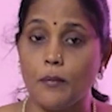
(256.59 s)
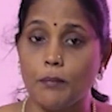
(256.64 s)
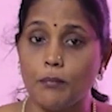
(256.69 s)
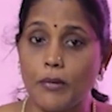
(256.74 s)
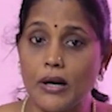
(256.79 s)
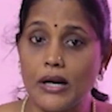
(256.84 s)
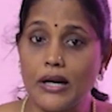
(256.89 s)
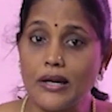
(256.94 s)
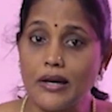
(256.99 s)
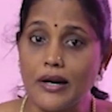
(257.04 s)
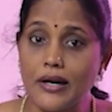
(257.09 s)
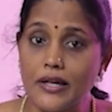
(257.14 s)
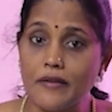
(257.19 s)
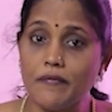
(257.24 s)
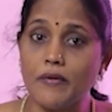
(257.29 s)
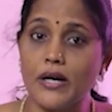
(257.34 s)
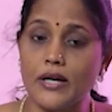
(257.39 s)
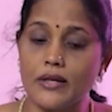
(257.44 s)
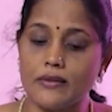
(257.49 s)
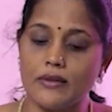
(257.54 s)
மலை
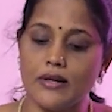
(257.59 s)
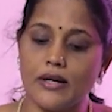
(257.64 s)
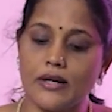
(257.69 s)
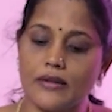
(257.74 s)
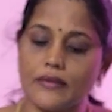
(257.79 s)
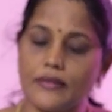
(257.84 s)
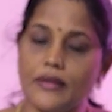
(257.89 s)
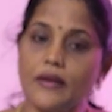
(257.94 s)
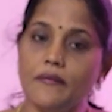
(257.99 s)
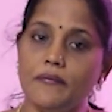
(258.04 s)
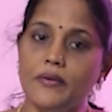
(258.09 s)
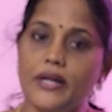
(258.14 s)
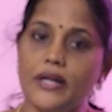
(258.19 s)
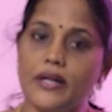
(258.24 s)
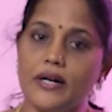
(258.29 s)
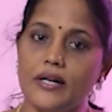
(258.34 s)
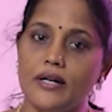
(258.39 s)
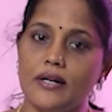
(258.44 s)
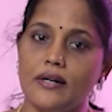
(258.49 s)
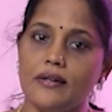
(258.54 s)
அடிவாரத்திலிருந்தே
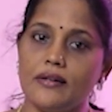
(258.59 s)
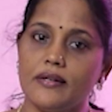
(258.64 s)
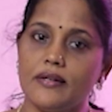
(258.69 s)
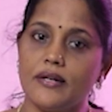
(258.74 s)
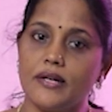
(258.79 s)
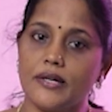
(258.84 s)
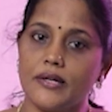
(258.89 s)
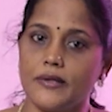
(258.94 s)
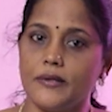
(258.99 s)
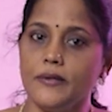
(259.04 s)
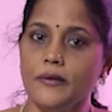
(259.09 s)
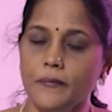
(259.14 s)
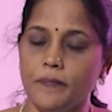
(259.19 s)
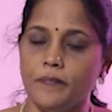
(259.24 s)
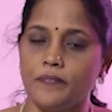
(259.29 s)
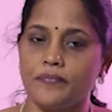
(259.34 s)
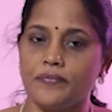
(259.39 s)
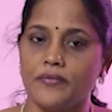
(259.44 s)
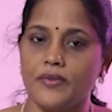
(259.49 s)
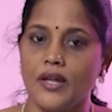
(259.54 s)
வீடுகள் இருக்குது
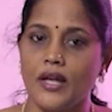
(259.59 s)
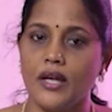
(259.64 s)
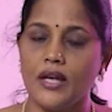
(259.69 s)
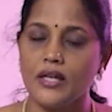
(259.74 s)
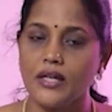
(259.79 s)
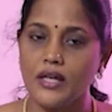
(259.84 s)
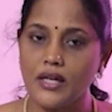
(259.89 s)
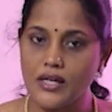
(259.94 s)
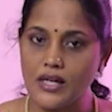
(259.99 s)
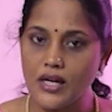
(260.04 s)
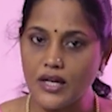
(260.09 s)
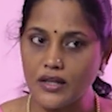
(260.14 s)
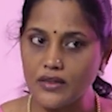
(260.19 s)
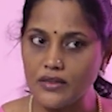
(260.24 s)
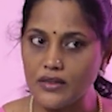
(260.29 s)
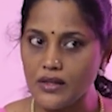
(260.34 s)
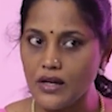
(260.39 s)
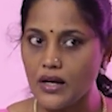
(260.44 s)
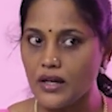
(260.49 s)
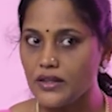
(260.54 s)

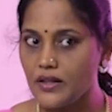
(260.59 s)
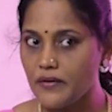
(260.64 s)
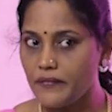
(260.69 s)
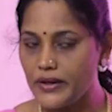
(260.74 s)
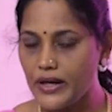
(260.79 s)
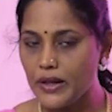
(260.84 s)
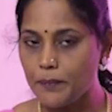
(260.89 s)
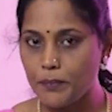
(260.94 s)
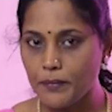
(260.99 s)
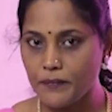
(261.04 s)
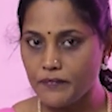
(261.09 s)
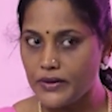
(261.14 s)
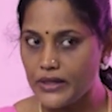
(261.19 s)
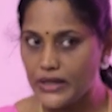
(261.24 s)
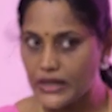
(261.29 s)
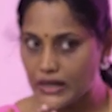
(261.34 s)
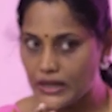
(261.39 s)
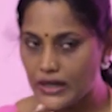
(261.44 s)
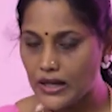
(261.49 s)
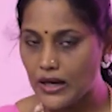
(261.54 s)
இங்கேருந்து அந்த வீடை
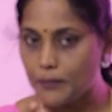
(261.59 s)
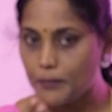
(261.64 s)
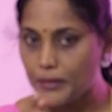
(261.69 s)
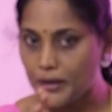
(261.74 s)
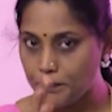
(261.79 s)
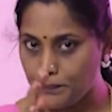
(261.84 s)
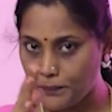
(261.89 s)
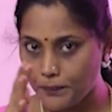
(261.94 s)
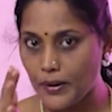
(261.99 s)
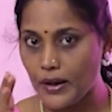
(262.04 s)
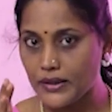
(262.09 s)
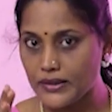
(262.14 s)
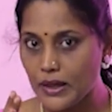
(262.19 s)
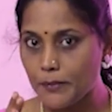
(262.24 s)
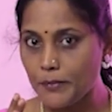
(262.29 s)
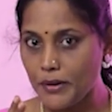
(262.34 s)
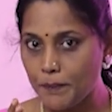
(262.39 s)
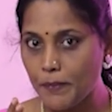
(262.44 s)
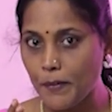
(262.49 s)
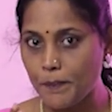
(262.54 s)
வீடுகளை அமை அந்த
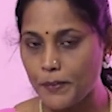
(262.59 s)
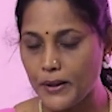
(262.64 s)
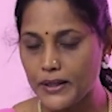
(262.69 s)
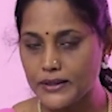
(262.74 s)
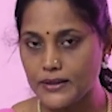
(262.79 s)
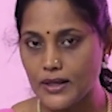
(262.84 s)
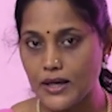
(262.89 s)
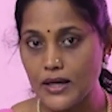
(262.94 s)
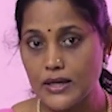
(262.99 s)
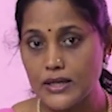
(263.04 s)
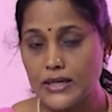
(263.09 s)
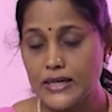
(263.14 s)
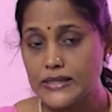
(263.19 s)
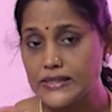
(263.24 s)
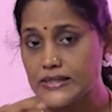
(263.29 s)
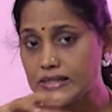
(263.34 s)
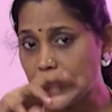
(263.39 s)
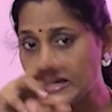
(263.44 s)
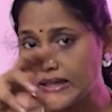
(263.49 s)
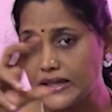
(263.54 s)
அமைப்பை பார்த்தா
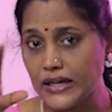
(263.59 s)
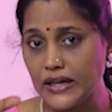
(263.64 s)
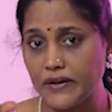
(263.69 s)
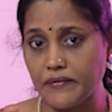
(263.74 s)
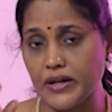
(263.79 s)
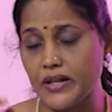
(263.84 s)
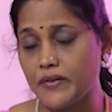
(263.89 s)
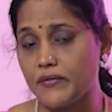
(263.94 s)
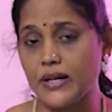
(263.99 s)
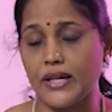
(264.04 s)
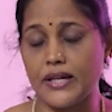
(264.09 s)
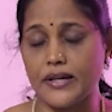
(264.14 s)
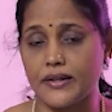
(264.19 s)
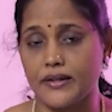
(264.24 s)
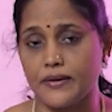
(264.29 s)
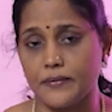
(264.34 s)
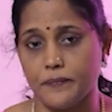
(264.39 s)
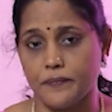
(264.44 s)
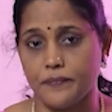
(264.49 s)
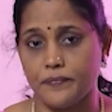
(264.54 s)
சக்கரை வடிவில்
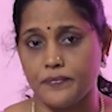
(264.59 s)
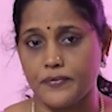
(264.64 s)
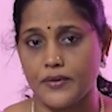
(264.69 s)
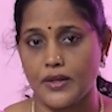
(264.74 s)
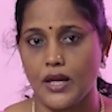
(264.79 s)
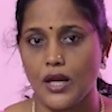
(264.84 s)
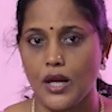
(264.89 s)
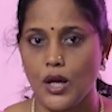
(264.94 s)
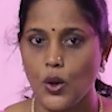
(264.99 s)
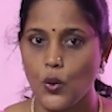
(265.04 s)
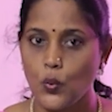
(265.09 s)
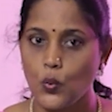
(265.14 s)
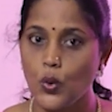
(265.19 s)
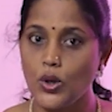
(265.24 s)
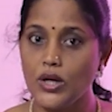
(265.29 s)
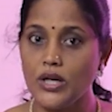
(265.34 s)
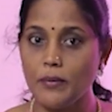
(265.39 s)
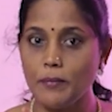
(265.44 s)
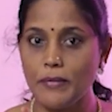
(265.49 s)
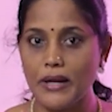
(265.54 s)
இருக்குது
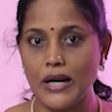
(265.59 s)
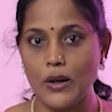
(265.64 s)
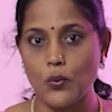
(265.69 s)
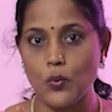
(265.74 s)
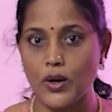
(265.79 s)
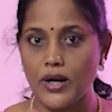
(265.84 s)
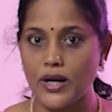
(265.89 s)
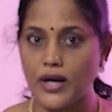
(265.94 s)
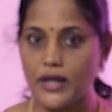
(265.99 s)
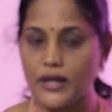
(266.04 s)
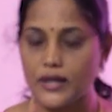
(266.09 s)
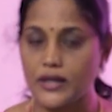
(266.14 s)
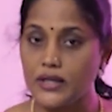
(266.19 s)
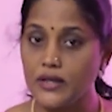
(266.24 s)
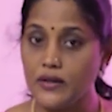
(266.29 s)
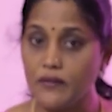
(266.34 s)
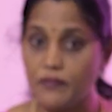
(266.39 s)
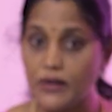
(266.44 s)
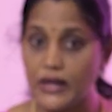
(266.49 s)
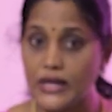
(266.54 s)
ஒன்று மேலே ஒன்றா
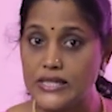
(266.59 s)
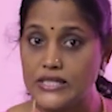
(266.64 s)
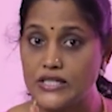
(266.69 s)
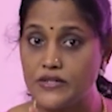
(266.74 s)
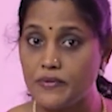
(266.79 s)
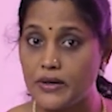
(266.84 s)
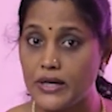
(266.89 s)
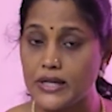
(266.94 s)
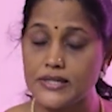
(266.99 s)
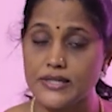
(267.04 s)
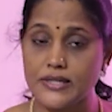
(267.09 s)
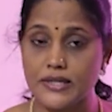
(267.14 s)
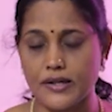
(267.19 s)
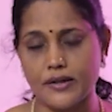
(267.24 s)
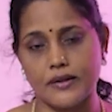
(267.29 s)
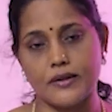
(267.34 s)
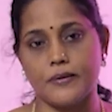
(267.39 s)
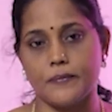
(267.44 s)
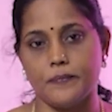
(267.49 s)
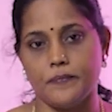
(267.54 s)
இருக்குது வளைஞ்சு வளைஞ்சு
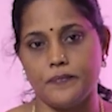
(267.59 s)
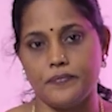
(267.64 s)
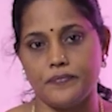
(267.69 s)
இருக்குது